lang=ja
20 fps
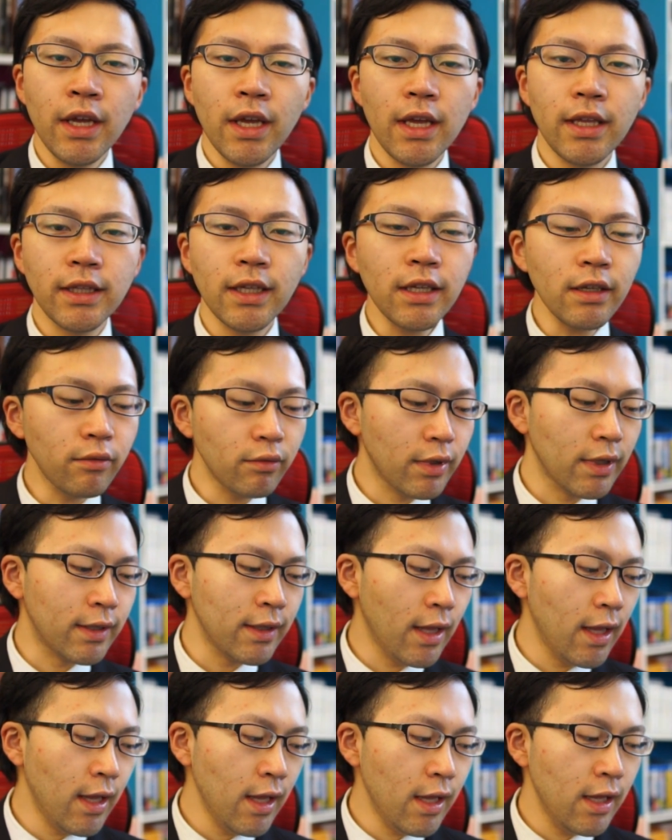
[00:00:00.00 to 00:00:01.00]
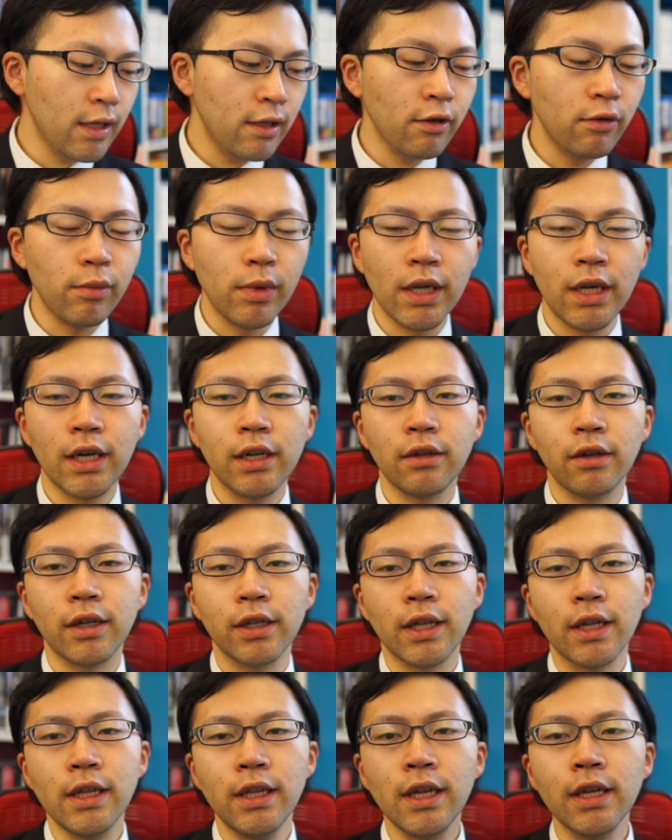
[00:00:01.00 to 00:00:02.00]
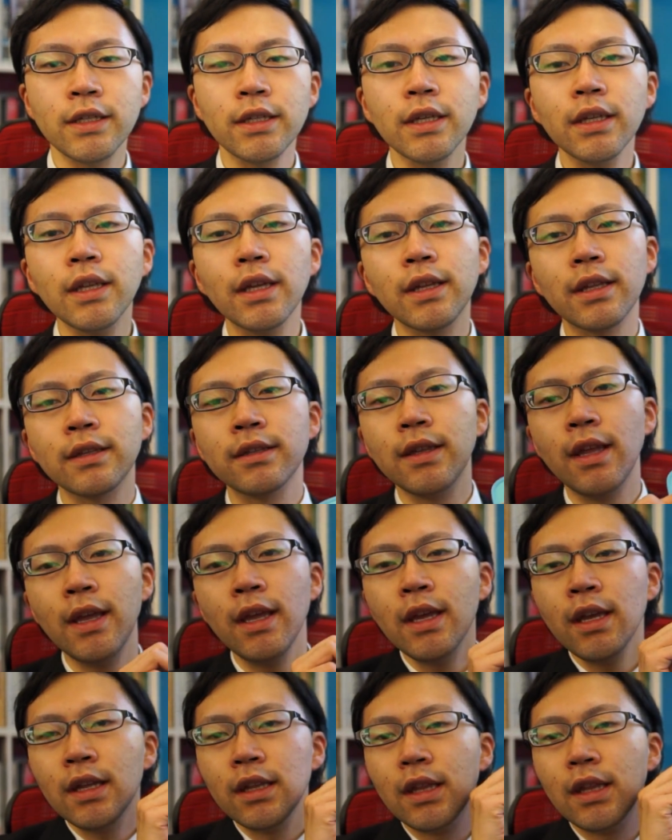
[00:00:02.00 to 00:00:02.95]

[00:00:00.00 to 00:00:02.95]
えー、ぜひともですね、え興味がある方いらっしゃったらですね、